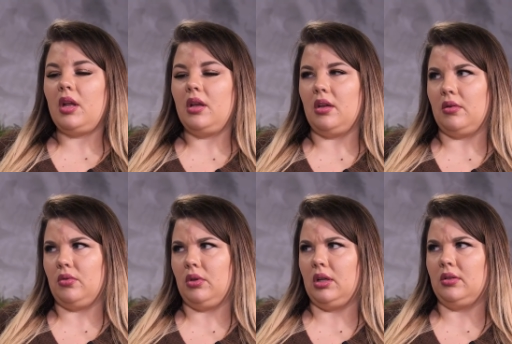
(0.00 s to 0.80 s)
Я
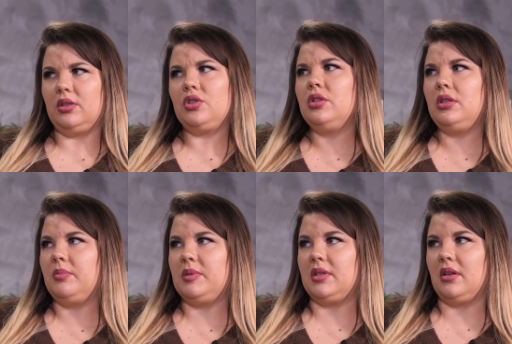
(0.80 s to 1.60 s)
говорю, Лата, это ж не ты
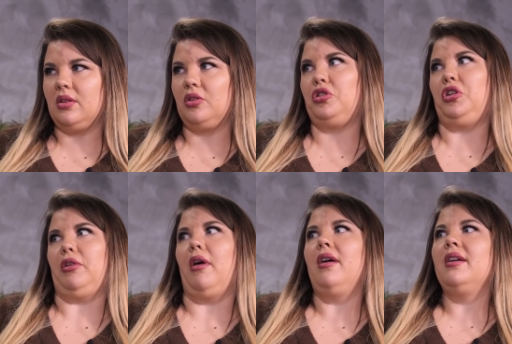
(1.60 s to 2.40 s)
писала. Она говорит,
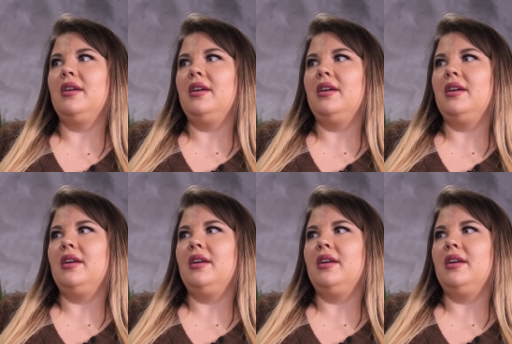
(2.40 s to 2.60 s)
я.